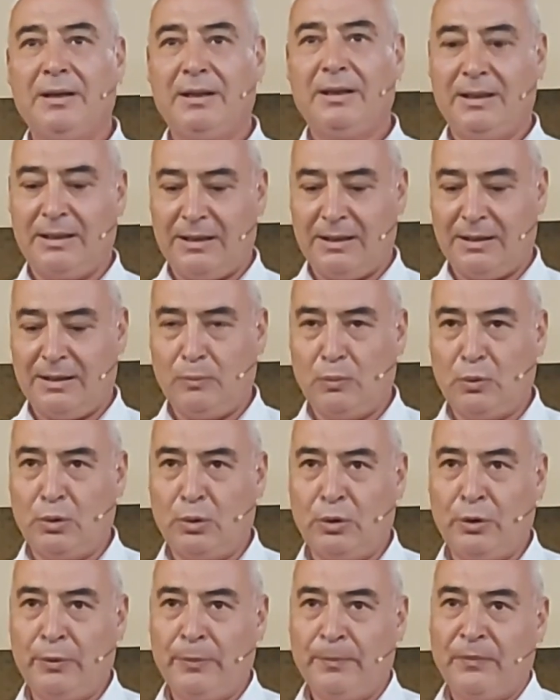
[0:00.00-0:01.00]
e,
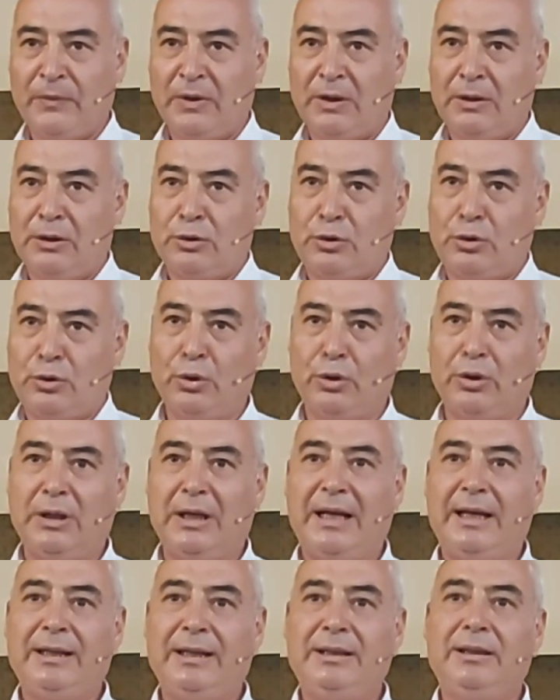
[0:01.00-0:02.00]
bu
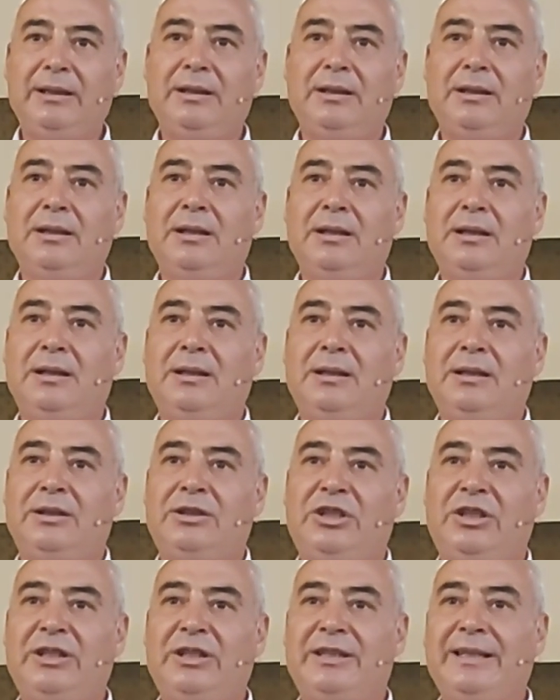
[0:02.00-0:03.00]
sürülen e,
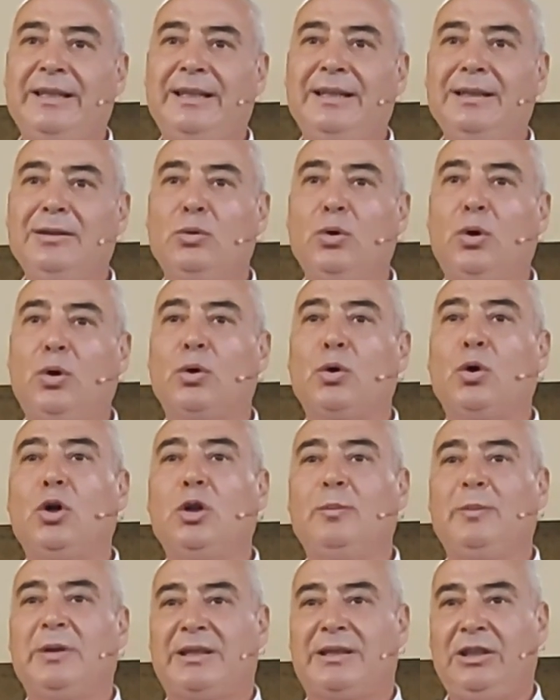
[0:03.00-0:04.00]
çizginin doğru
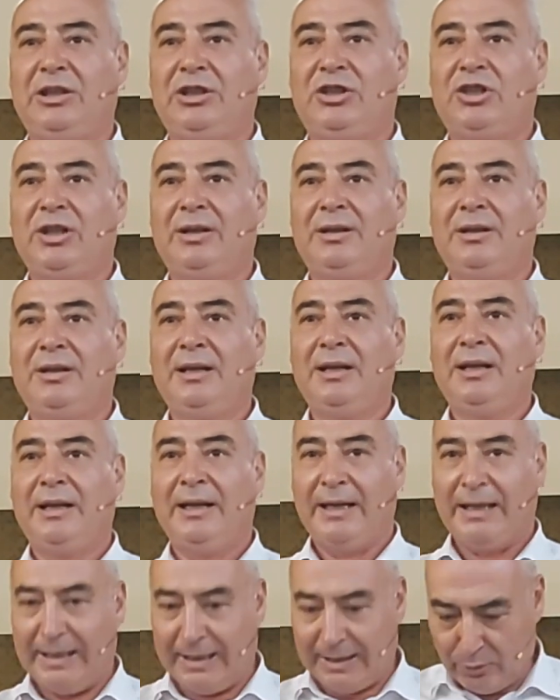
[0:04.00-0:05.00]
olması için.
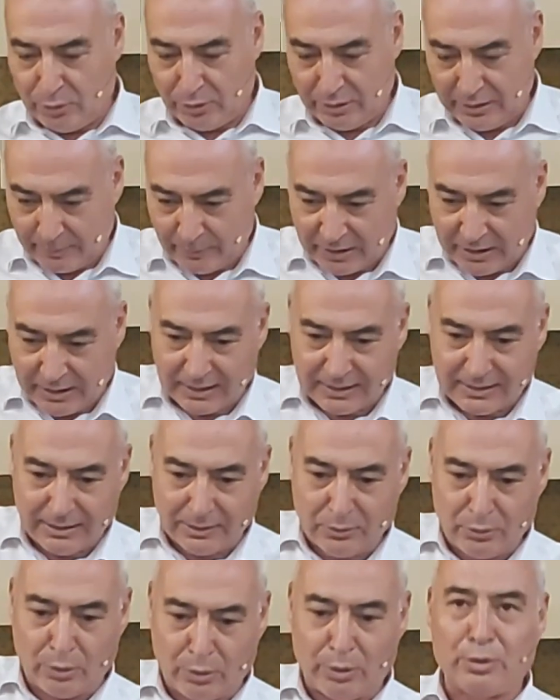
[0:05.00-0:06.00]
Eğer önüne
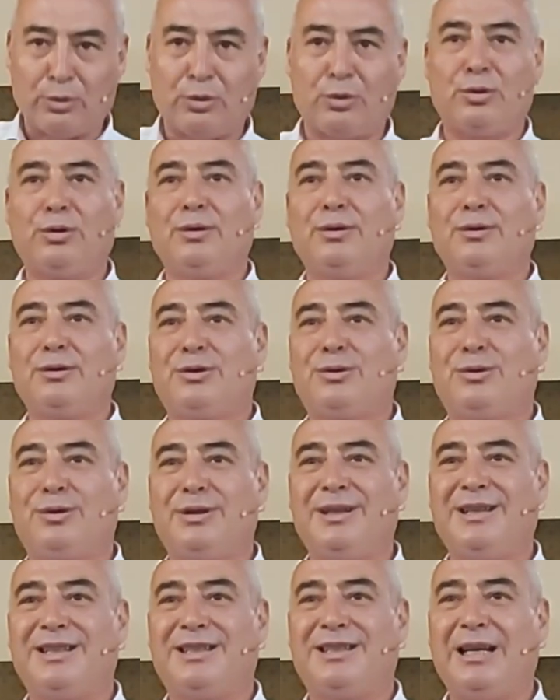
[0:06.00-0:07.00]
bakarsa doğru
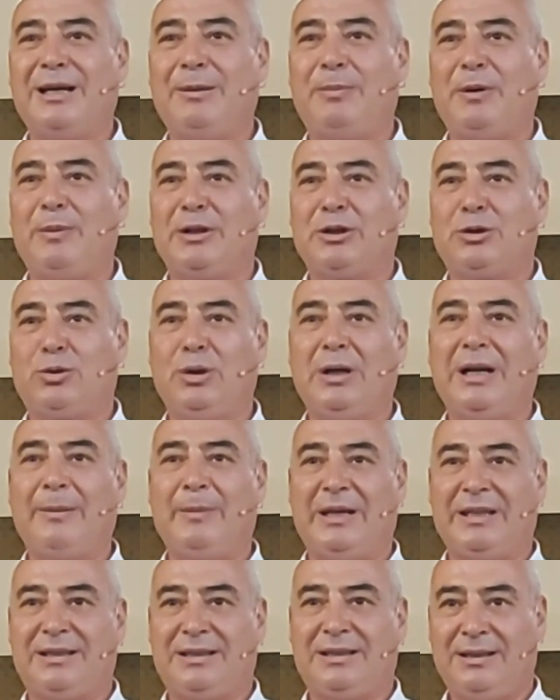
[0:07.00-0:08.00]
şey yapamaz,
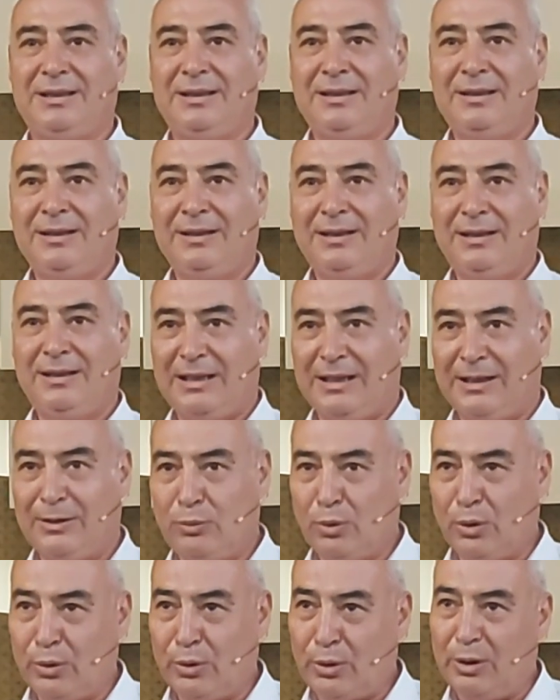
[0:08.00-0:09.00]
süremez.
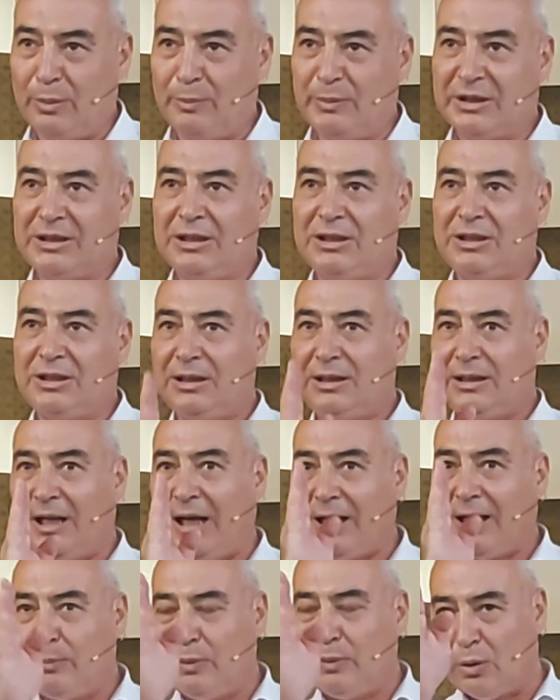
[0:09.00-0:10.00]
Yani doğru olması için
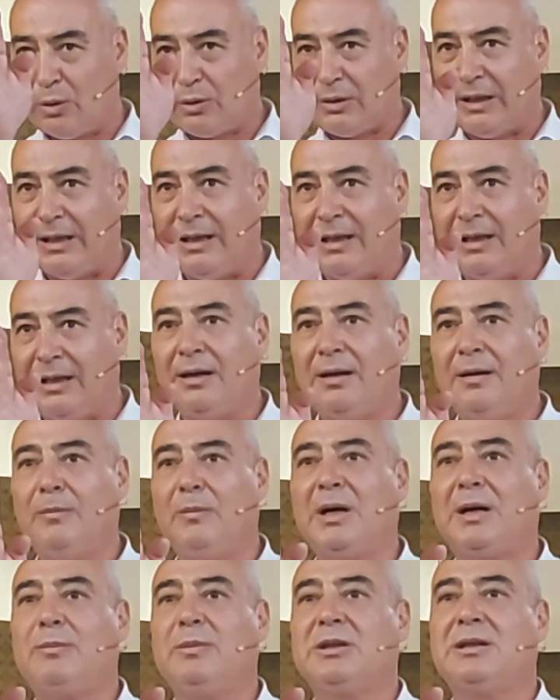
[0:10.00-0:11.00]
tek bir noktaya
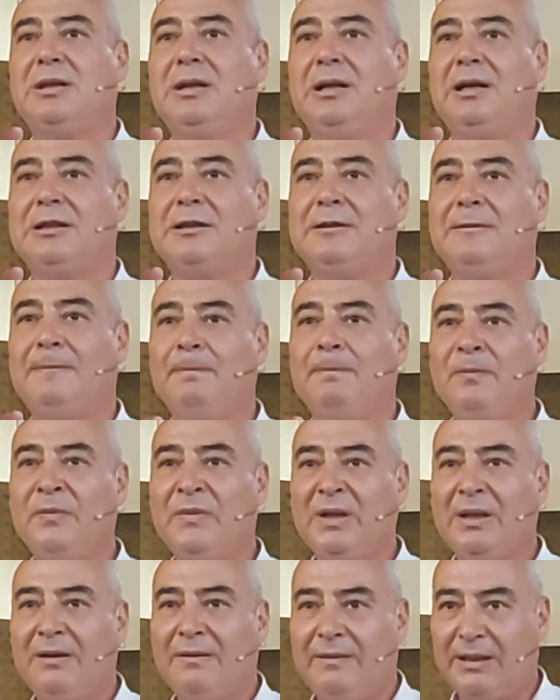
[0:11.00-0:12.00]
bakması lazım.
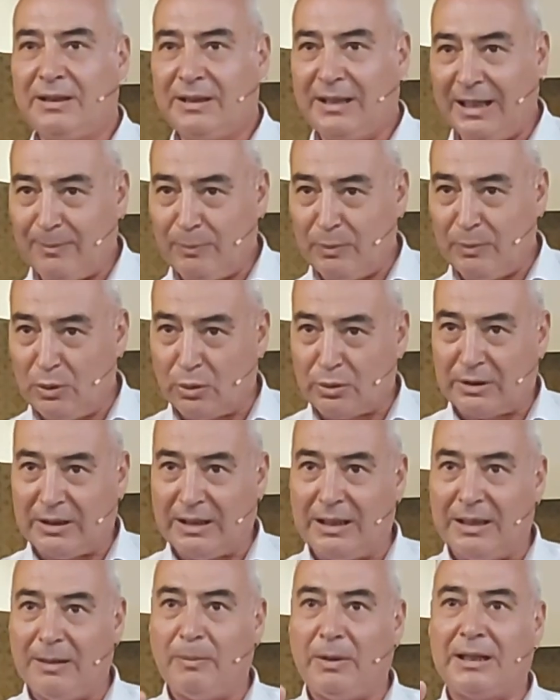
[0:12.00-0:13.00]
Ve tek bir
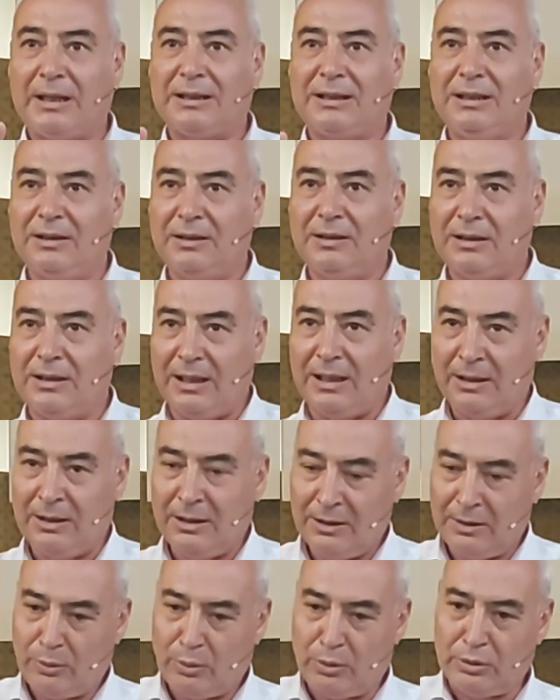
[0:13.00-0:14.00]
noktaya baktığında
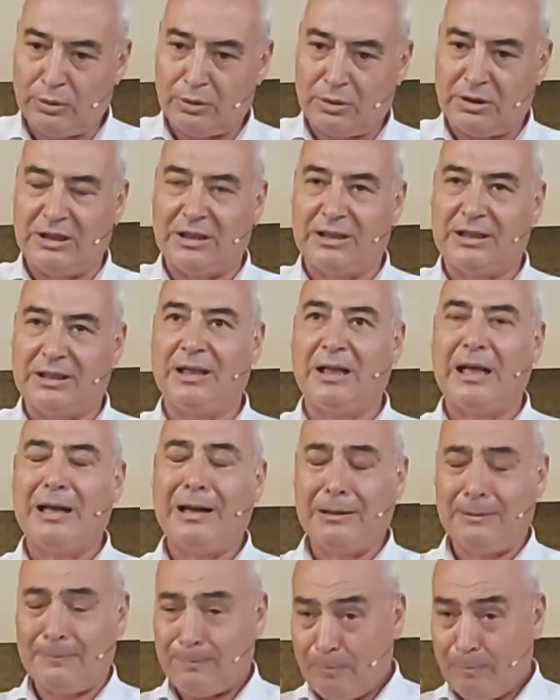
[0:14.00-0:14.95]
o çizgili,